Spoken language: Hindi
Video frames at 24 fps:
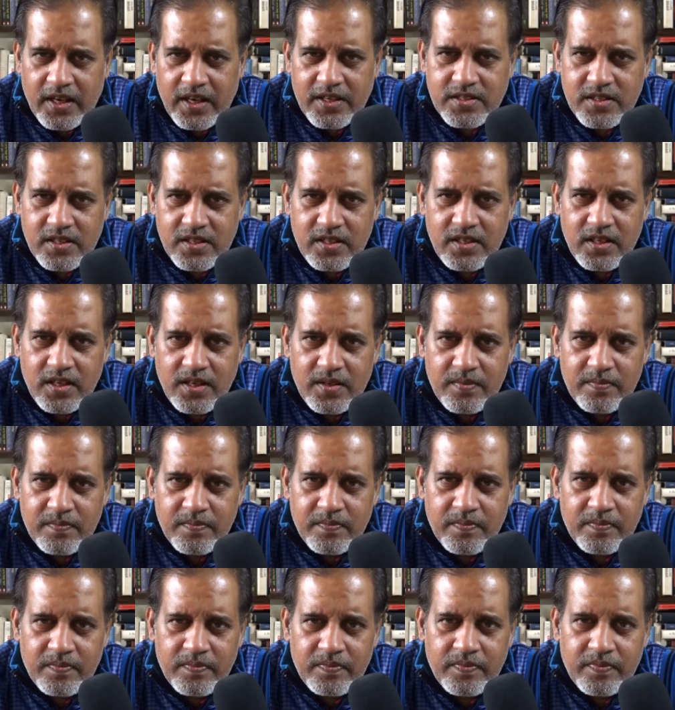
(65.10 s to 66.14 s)
क्या सही है
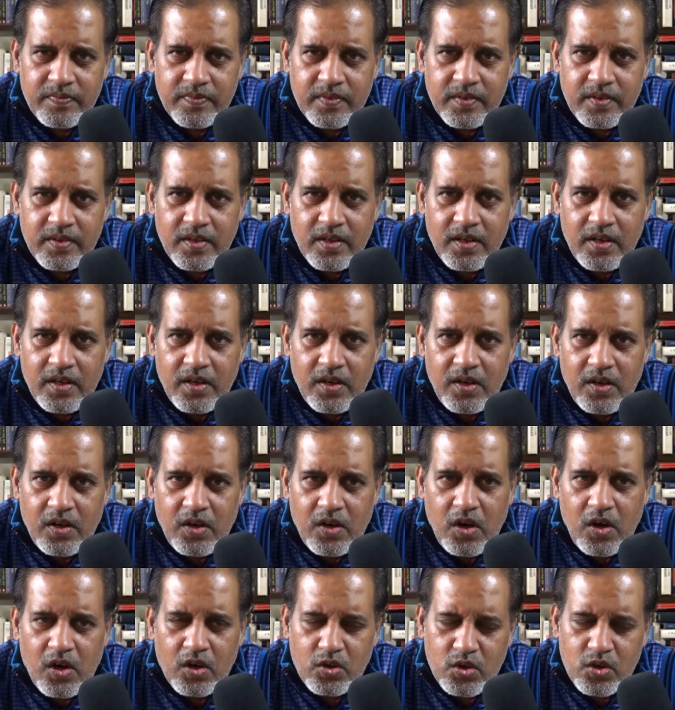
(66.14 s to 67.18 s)

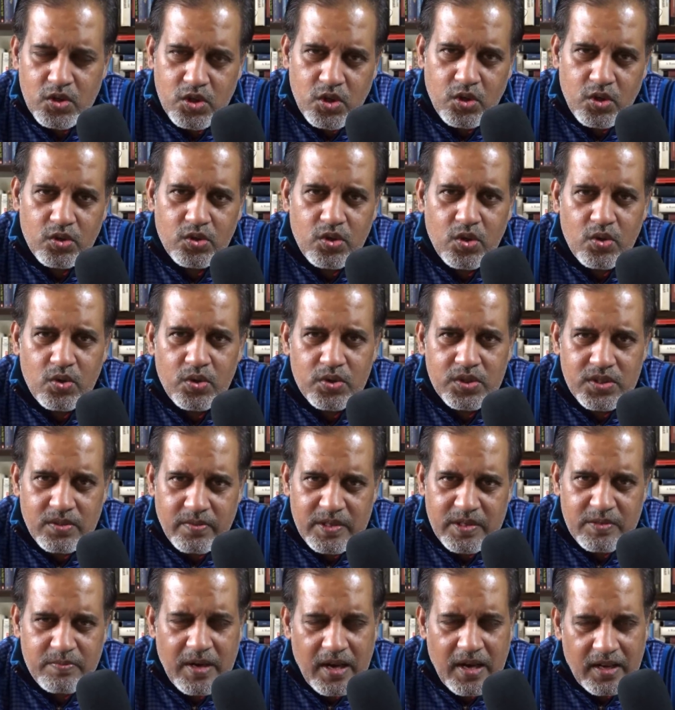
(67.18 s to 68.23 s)
और कुछ लोगों को
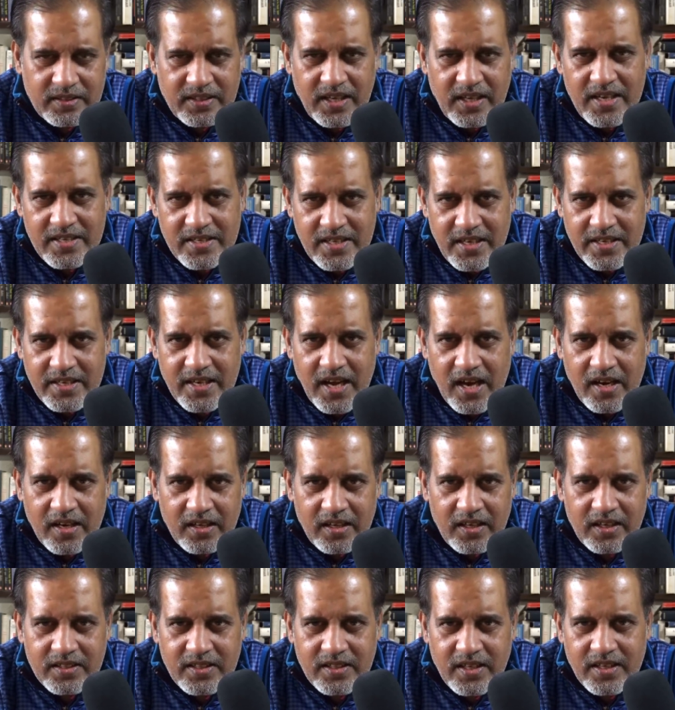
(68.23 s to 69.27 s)
समझ में आता है कि क्या
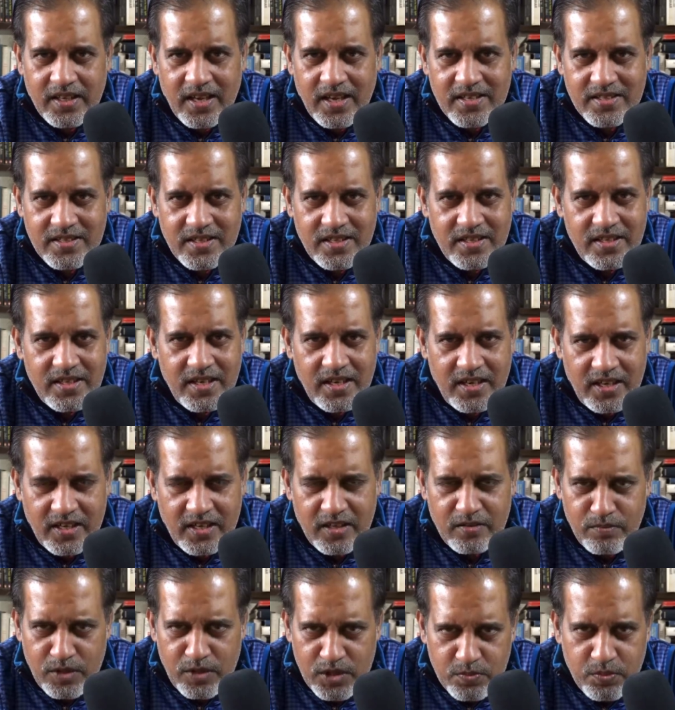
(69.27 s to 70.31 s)
गलत है क्या सही है
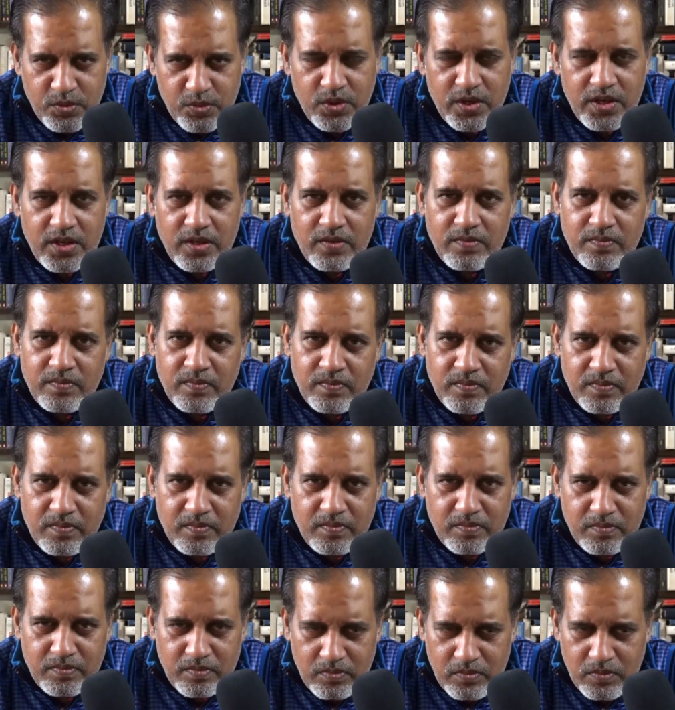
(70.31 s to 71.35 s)
लेकिन मजबूरी
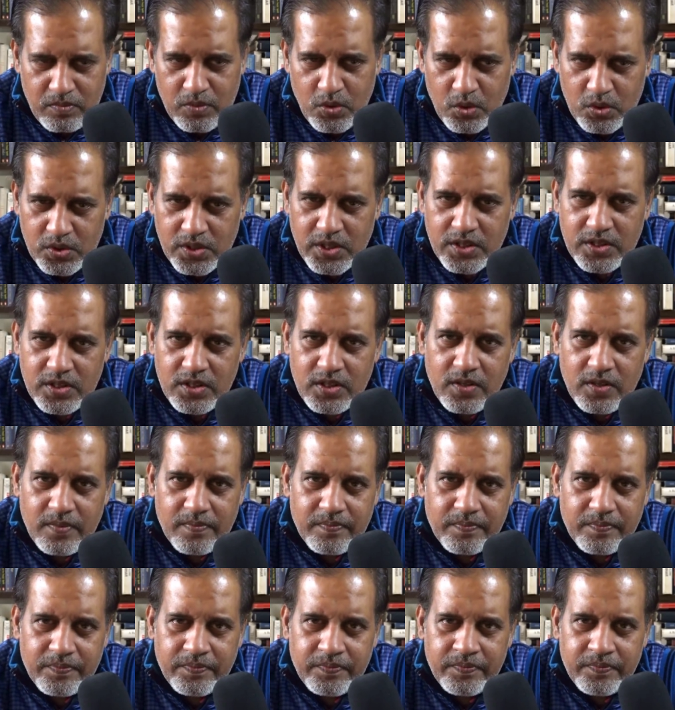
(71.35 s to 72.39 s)
रोक देती है
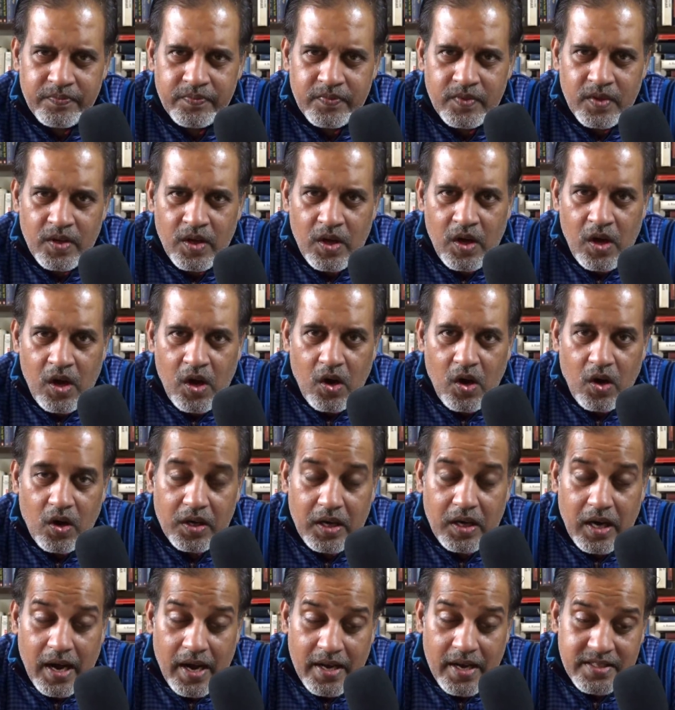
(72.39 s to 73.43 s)

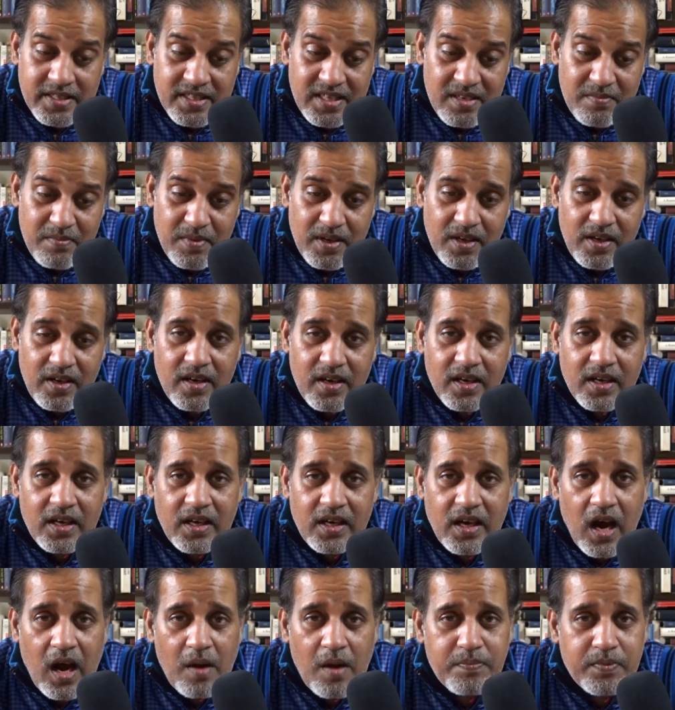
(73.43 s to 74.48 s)
और ऐसे में
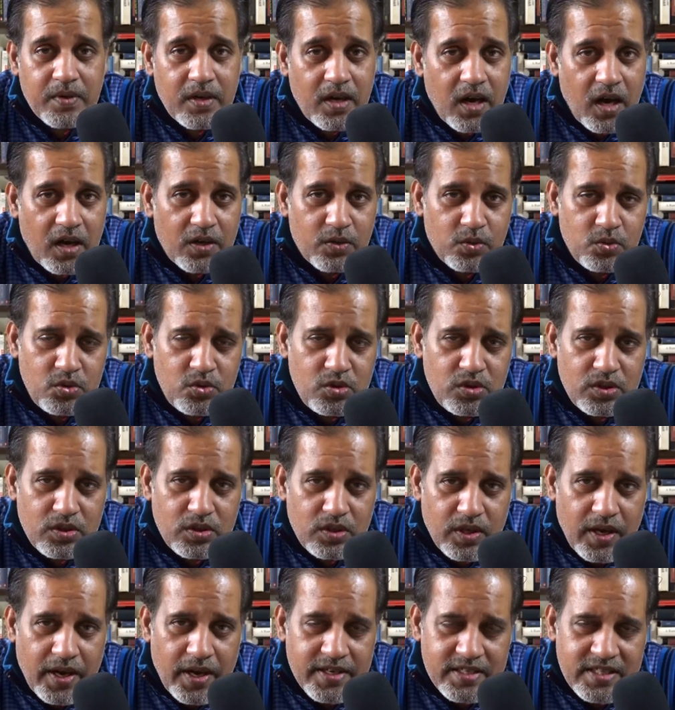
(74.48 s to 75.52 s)
अगर आप कानून
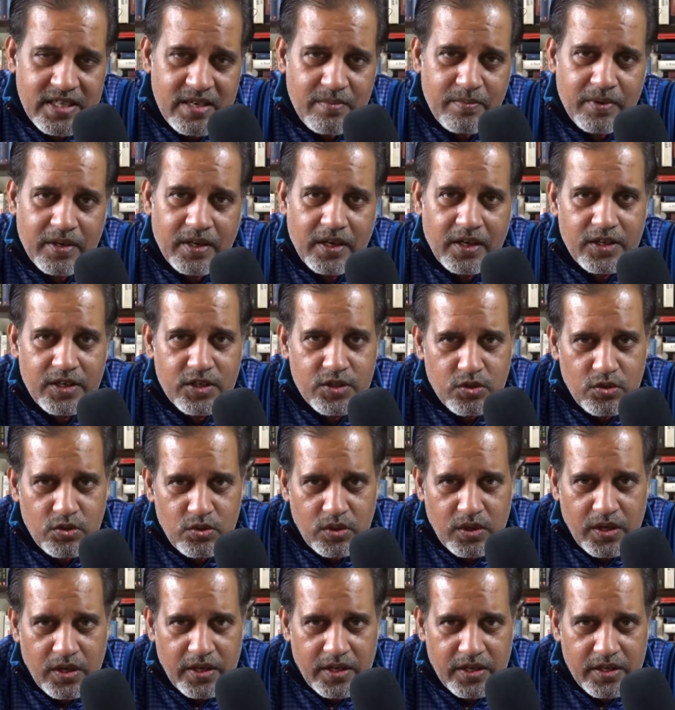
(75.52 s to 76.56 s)
ऐसे बनाने
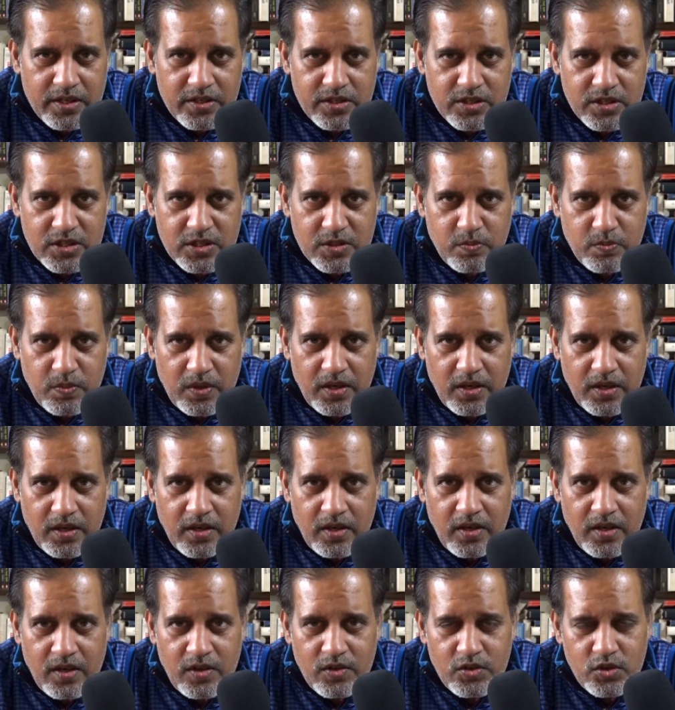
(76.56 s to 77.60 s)
शुरू करें जिसमें
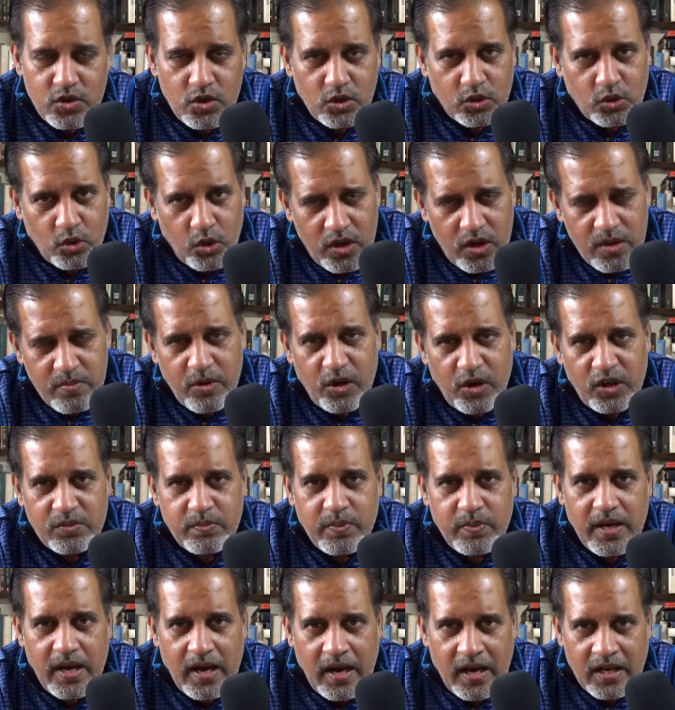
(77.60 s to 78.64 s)
जो थोड़ी बहुत
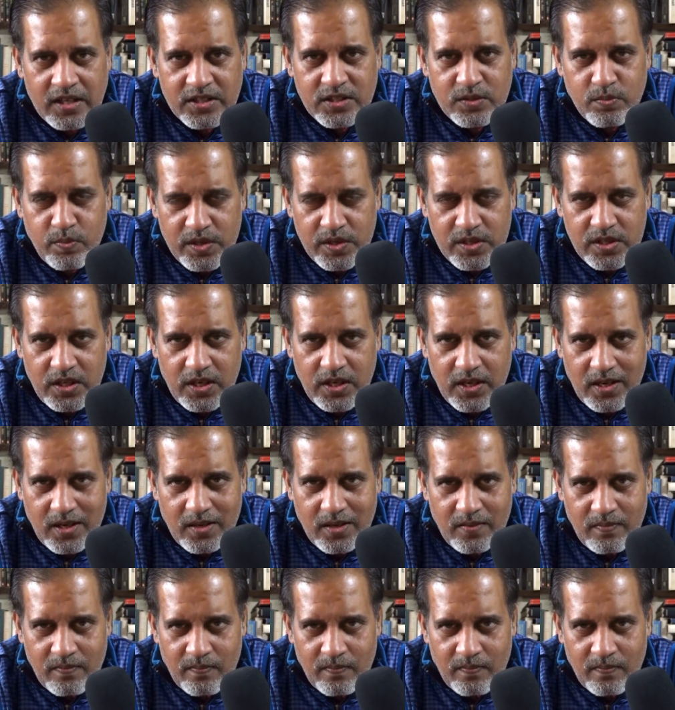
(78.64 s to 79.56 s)
भी आस बची है